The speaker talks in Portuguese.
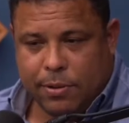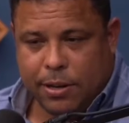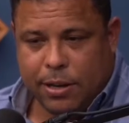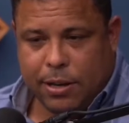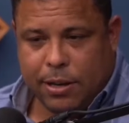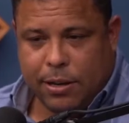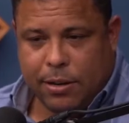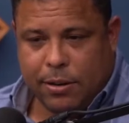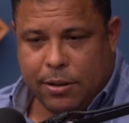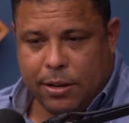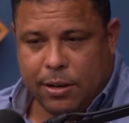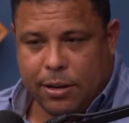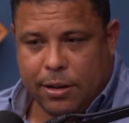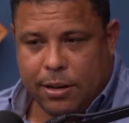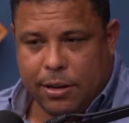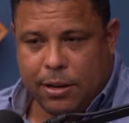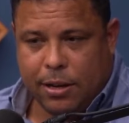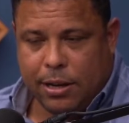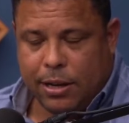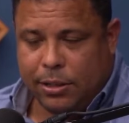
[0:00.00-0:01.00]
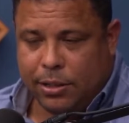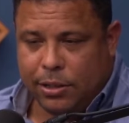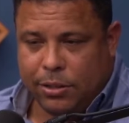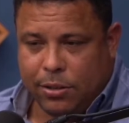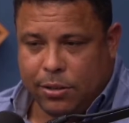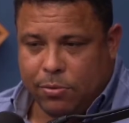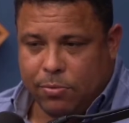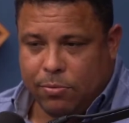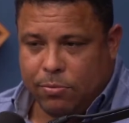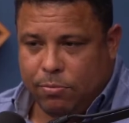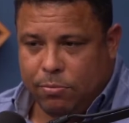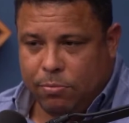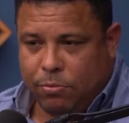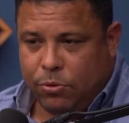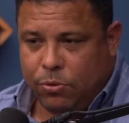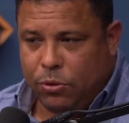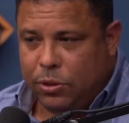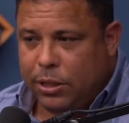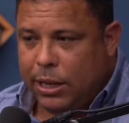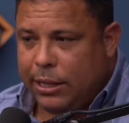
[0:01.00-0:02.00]
É, é, é a gestão
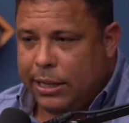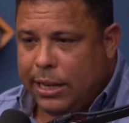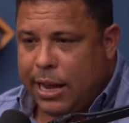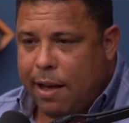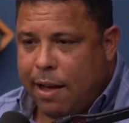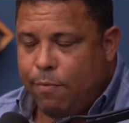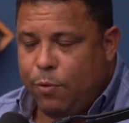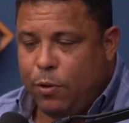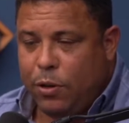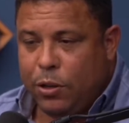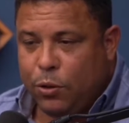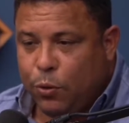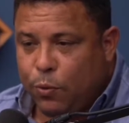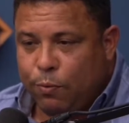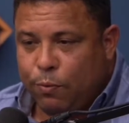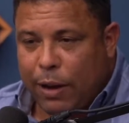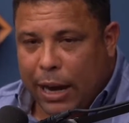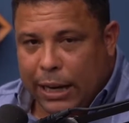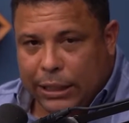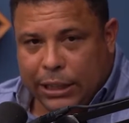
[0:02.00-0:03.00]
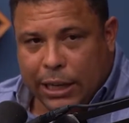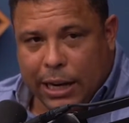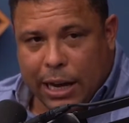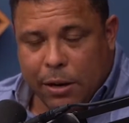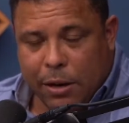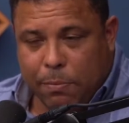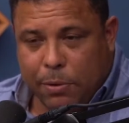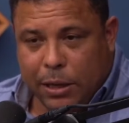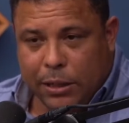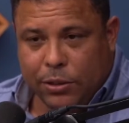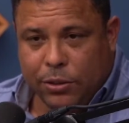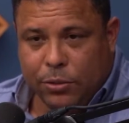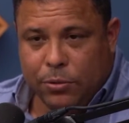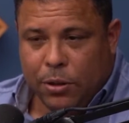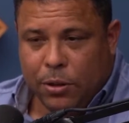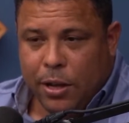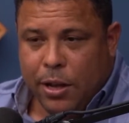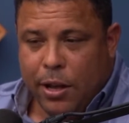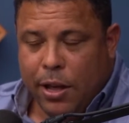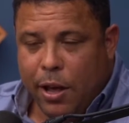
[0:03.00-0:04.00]
sustentável. E isso vai chegar no
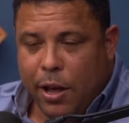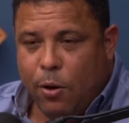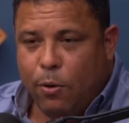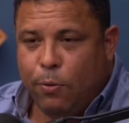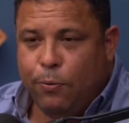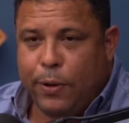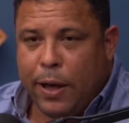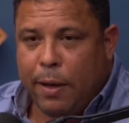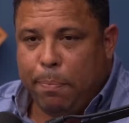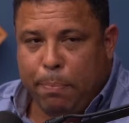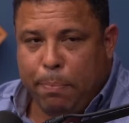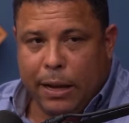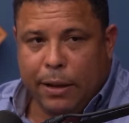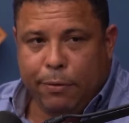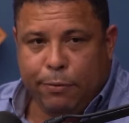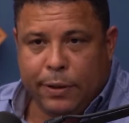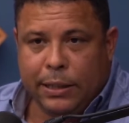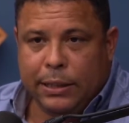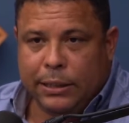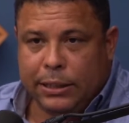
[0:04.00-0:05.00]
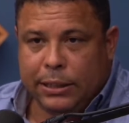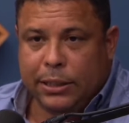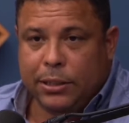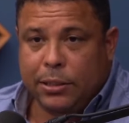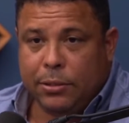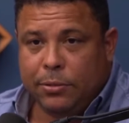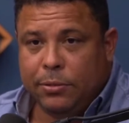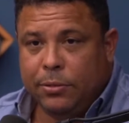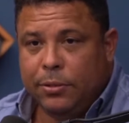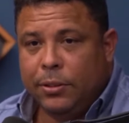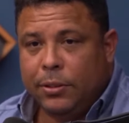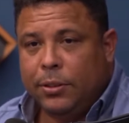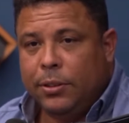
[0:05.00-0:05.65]
Brasil. É o fair play financeiro.